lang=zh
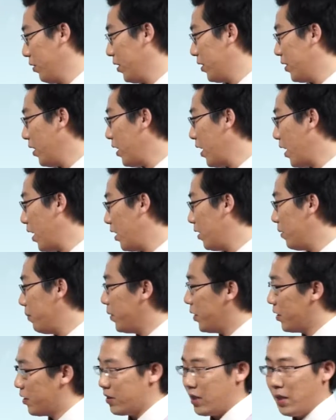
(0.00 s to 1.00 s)
你现在 honey
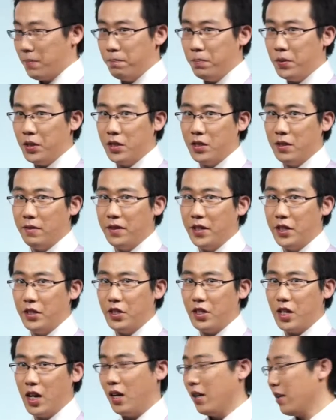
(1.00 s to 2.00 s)
bee 是在 B 的位
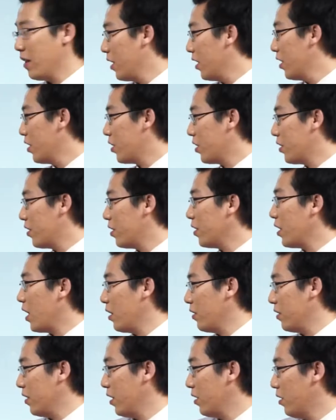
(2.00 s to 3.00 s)
置上。是次
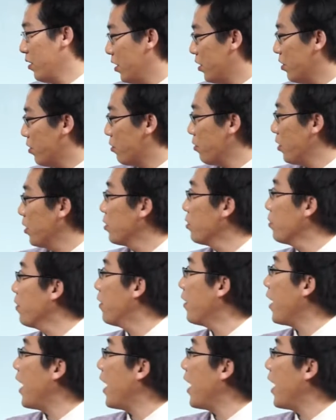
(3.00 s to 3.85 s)
要结构，也就是说，你用